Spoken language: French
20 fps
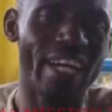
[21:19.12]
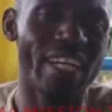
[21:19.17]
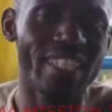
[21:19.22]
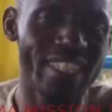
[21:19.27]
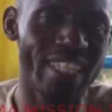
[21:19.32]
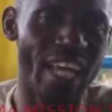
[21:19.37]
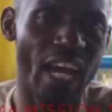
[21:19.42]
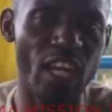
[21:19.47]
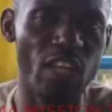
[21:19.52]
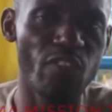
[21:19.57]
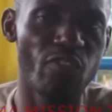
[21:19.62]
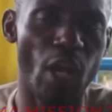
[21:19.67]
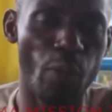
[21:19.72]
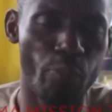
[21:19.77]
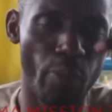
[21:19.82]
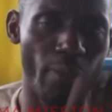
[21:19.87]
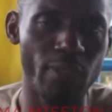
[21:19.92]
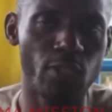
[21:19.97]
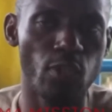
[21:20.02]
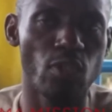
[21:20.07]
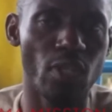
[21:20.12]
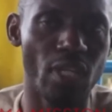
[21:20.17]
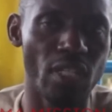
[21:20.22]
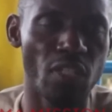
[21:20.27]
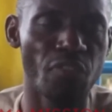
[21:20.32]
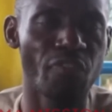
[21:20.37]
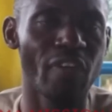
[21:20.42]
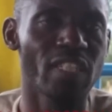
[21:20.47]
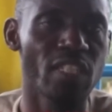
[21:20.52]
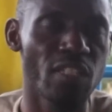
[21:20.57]
quand tu arrives, la première chose que
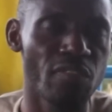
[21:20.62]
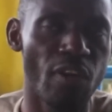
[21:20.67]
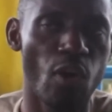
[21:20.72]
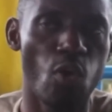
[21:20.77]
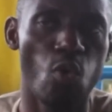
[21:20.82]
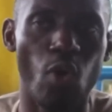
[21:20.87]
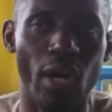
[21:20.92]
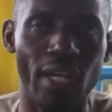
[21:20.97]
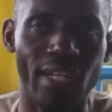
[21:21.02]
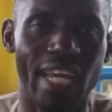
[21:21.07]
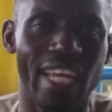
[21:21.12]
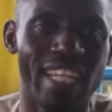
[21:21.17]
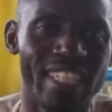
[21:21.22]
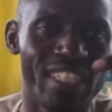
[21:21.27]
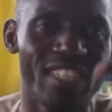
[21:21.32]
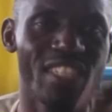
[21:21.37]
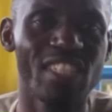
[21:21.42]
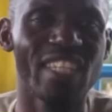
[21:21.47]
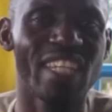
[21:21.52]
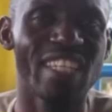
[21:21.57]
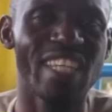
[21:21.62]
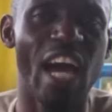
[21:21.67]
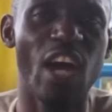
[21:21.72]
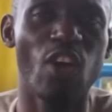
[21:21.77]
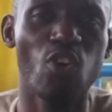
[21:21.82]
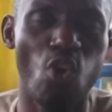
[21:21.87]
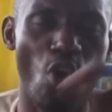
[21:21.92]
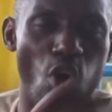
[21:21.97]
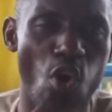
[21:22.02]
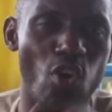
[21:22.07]
tu fais, tu vas au Rwanda et tu signes des
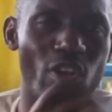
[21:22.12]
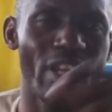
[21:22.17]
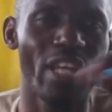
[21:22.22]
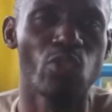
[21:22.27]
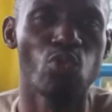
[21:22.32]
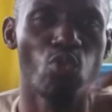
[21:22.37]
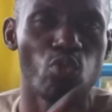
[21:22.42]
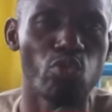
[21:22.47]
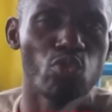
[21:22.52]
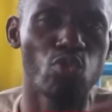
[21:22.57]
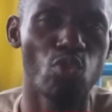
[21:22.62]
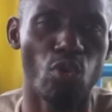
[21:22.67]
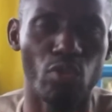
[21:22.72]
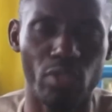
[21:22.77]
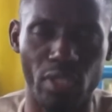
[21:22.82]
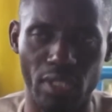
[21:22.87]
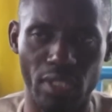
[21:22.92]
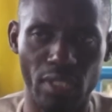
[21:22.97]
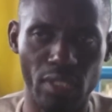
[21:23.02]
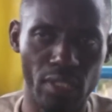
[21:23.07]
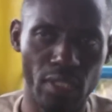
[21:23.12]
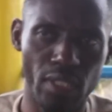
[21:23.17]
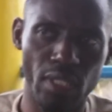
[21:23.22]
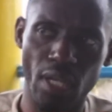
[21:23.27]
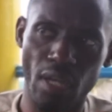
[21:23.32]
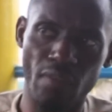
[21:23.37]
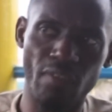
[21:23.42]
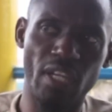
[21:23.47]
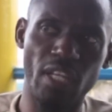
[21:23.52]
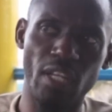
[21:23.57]
accords de toutes sortes
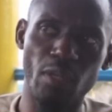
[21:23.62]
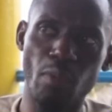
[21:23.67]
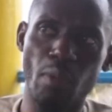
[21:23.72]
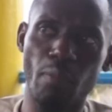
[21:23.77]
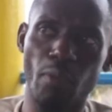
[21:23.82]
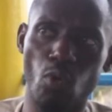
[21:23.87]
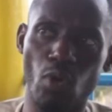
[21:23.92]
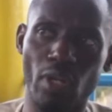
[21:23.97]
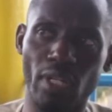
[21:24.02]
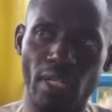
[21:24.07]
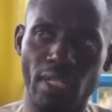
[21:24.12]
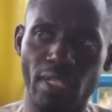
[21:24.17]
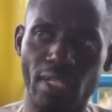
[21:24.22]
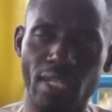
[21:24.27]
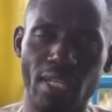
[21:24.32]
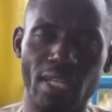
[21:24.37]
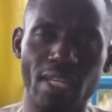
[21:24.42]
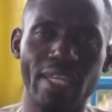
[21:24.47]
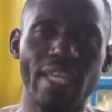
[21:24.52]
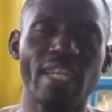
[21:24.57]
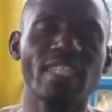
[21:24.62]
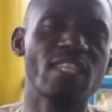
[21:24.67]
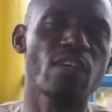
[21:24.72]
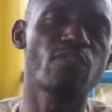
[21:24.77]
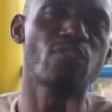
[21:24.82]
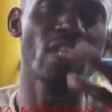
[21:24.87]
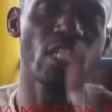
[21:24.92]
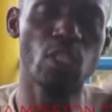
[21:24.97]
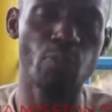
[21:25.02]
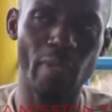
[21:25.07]
avec les mêmes Rwanda Qu'est-ce que
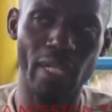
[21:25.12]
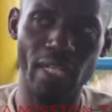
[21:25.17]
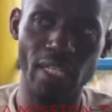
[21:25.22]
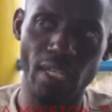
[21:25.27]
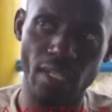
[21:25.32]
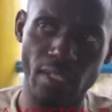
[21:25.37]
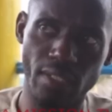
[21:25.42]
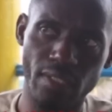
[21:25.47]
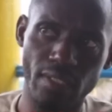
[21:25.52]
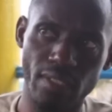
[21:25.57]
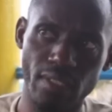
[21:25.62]
vous espériez